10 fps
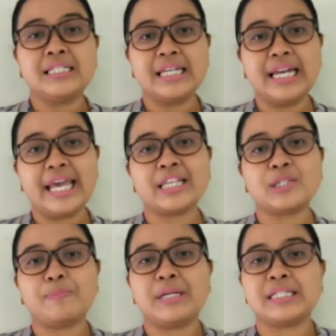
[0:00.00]
sin X
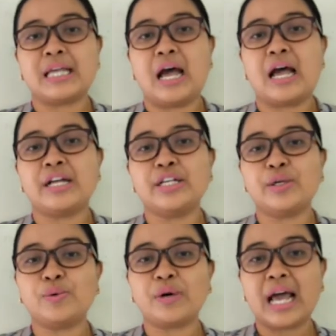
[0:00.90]
plus H
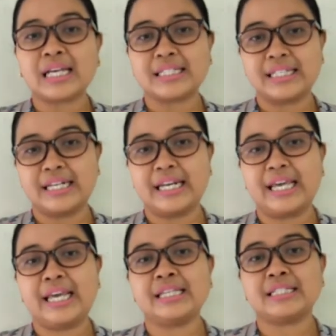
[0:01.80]
dikurang sin
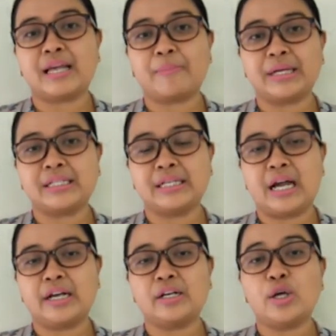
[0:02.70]
X sama
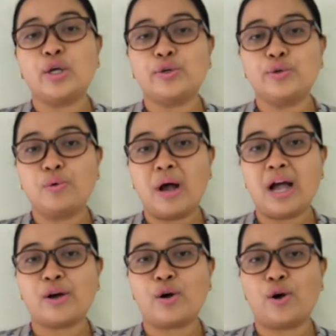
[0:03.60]
dengan 2
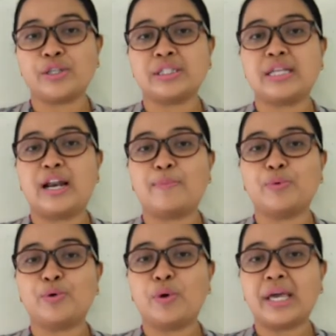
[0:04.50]
cos
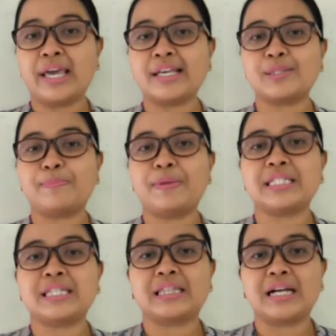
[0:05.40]
dalam huruf X
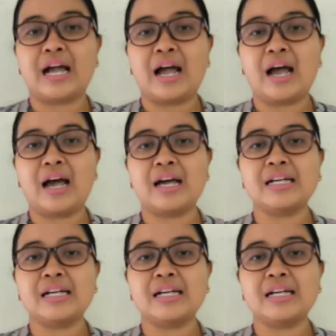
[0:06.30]
plus setengah H